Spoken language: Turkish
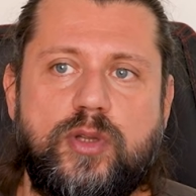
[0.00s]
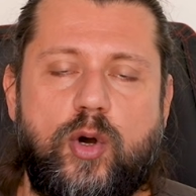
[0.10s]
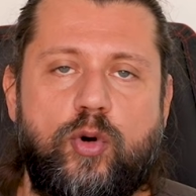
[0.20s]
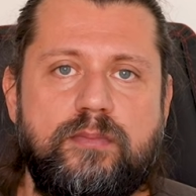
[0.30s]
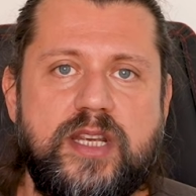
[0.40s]
Yani
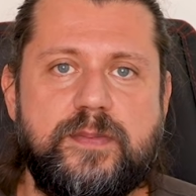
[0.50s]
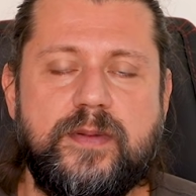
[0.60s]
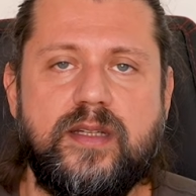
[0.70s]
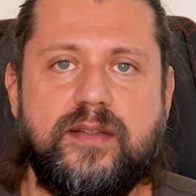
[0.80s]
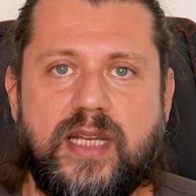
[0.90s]
15
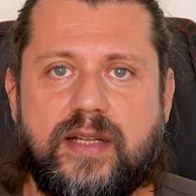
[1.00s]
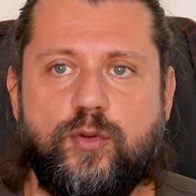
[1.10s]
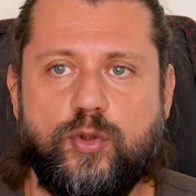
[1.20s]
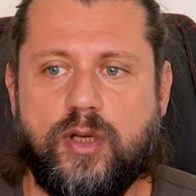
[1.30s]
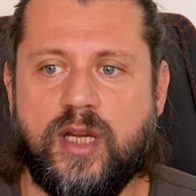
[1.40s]
bin lira
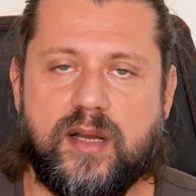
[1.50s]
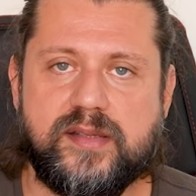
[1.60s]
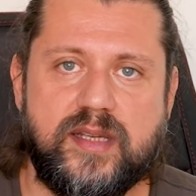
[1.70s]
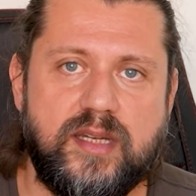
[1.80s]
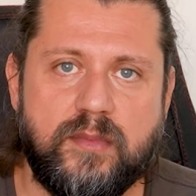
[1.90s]
telefonu
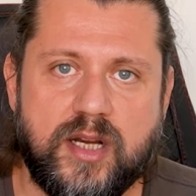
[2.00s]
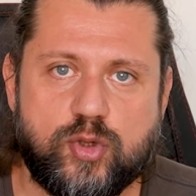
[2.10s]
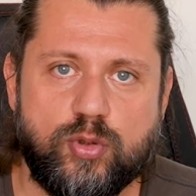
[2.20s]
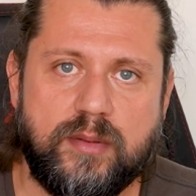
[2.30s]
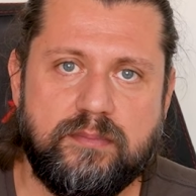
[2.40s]
askeri
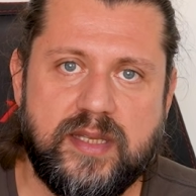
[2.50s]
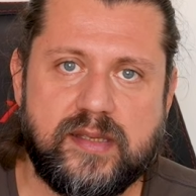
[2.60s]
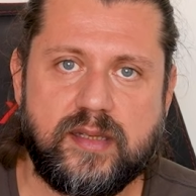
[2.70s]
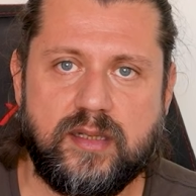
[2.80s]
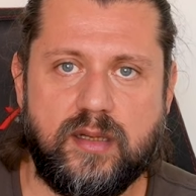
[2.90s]
maaşı olan bir
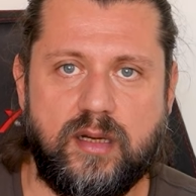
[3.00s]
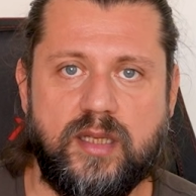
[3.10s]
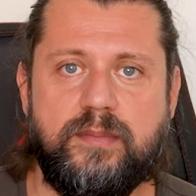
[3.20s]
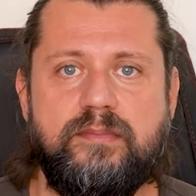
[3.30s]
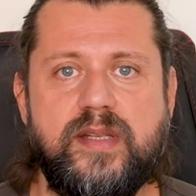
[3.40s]
insanın
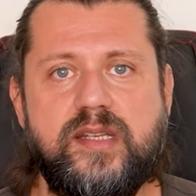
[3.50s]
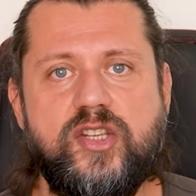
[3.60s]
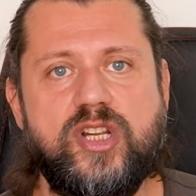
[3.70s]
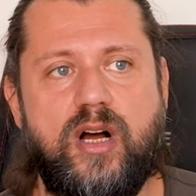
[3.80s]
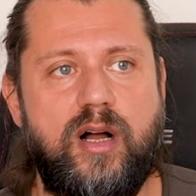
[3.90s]
alabilmesi için